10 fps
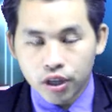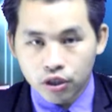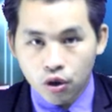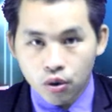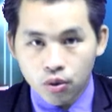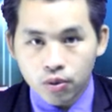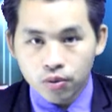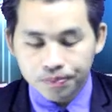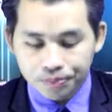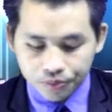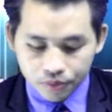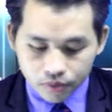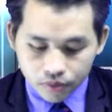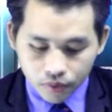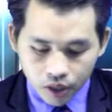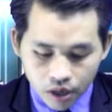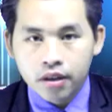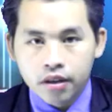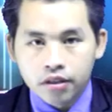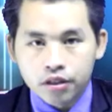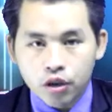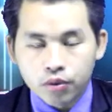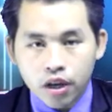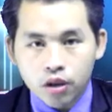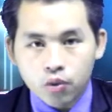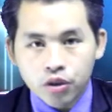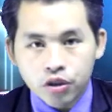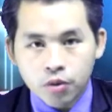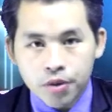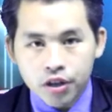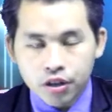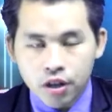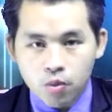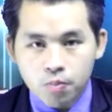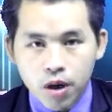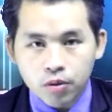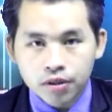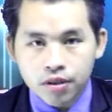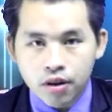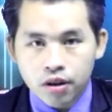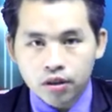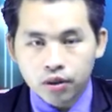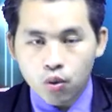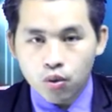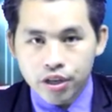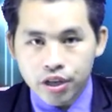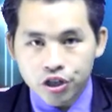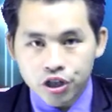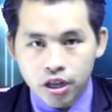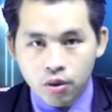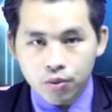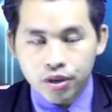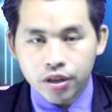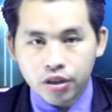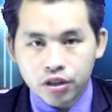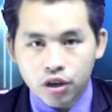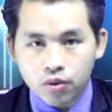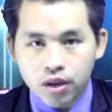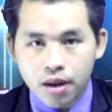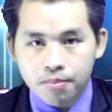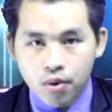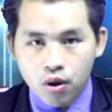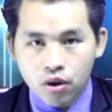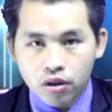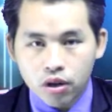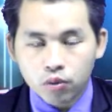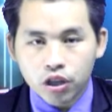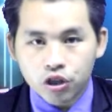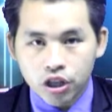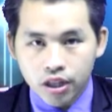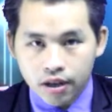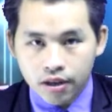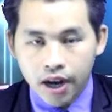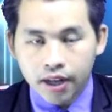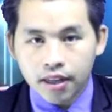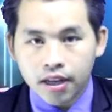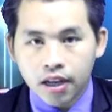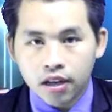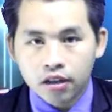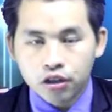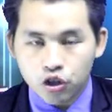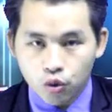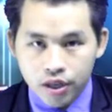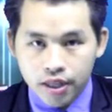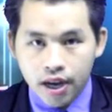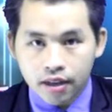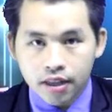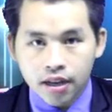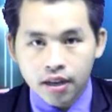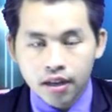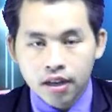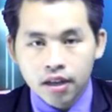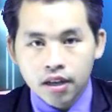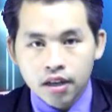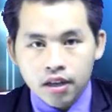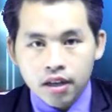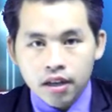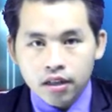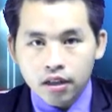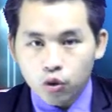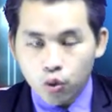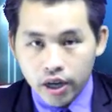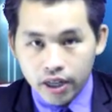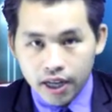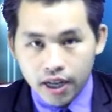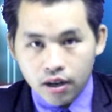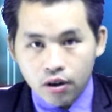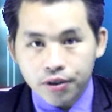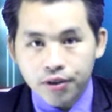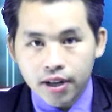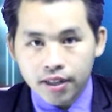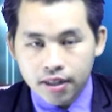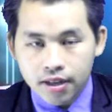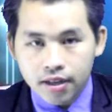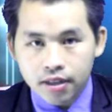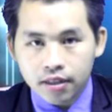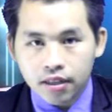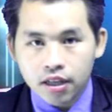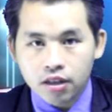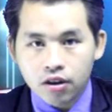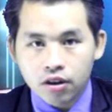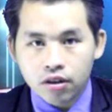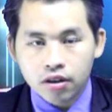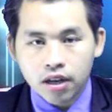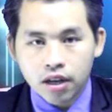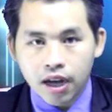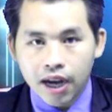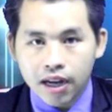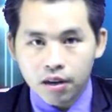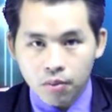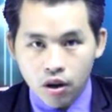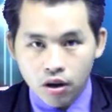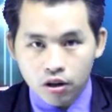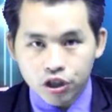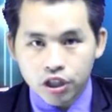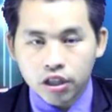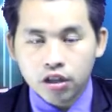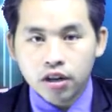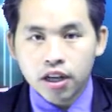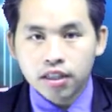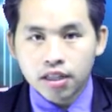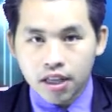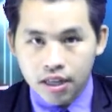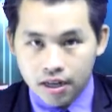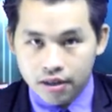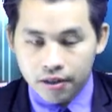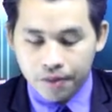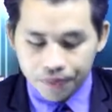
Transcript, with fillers: tàu cho cú trong tàu của cho bê xe một bao giờ tù kỳ chia của nhớ trò nam mò nông tỷ chín tàu hai tìa rong lì trả thiết nếu tù khăn này họ do lăng tư thế do hãy nên lo là gì do năng giả thế chờ